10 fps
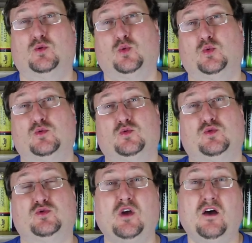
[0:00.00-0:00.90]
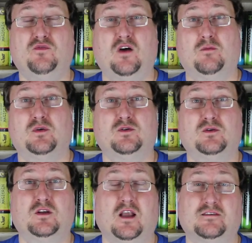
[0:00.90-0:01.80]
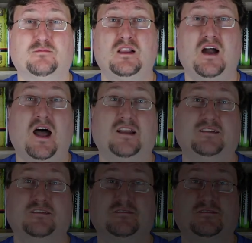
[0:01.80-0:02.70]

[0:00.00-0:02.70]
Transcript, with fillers: und da fangen wir doch gleich mal an.